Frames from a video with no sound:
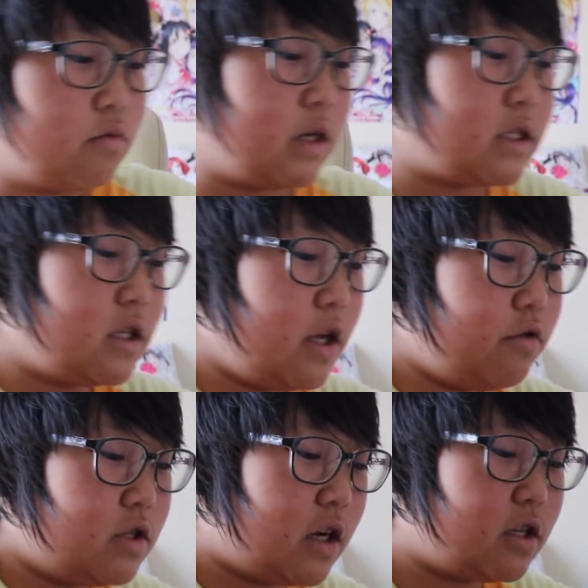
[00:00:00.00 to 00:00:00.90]
忘れない
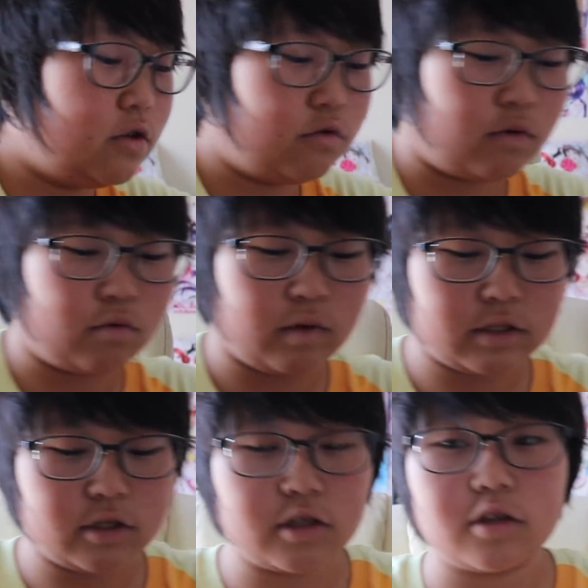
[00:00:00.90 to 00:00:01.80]
ように先に言うわ。これ
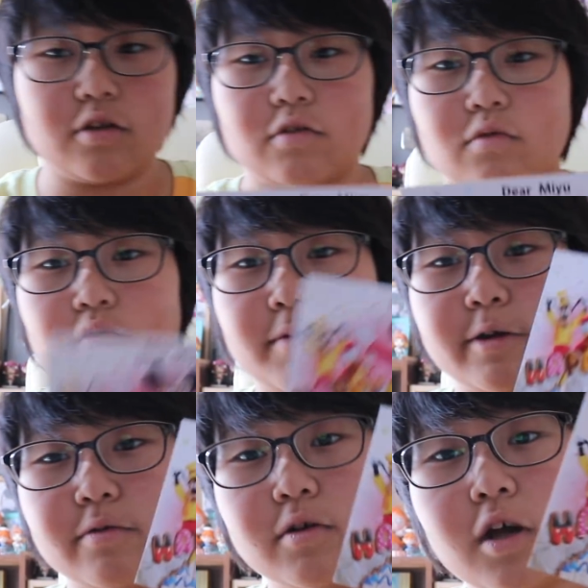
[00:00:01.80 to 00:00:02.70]
忘れちゃったんだよね、この前
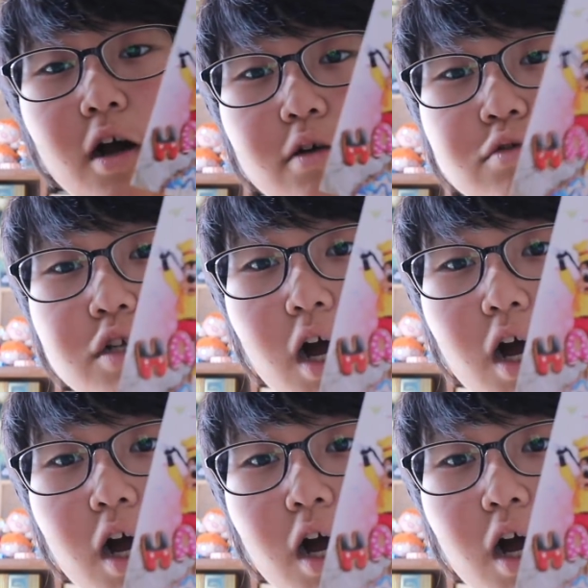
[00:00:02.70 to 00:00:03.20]
言うの。はい、こち